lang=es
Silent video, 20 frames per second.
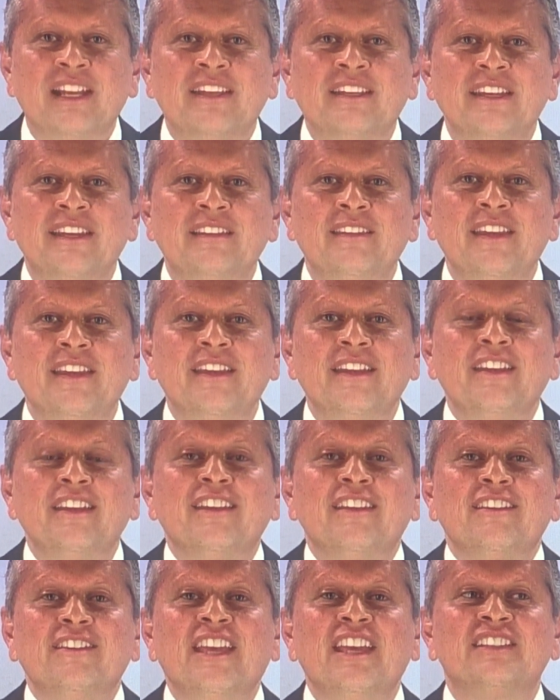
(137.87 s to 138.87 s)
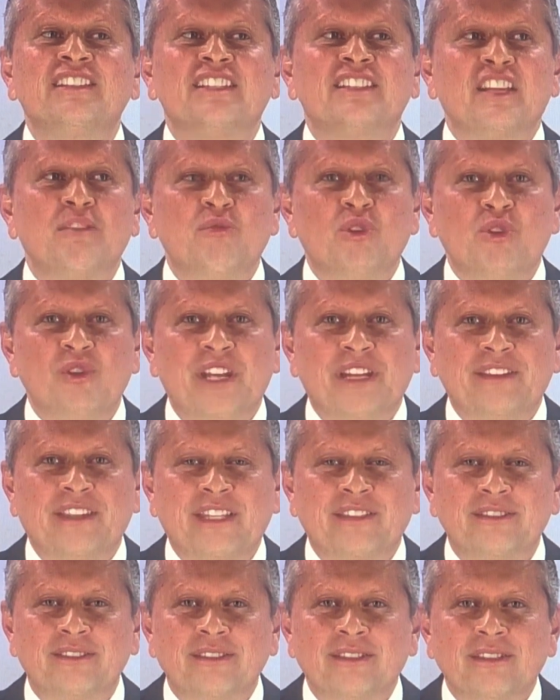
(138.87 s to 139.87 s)
Allende de esas
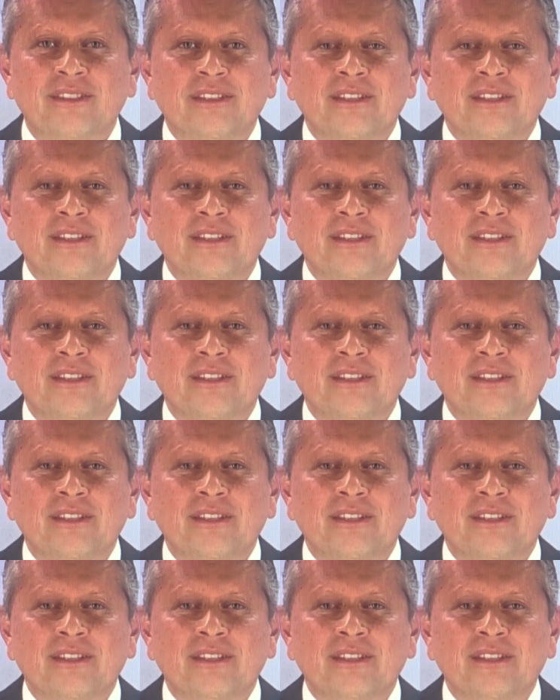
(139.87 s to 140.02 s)
avionetas.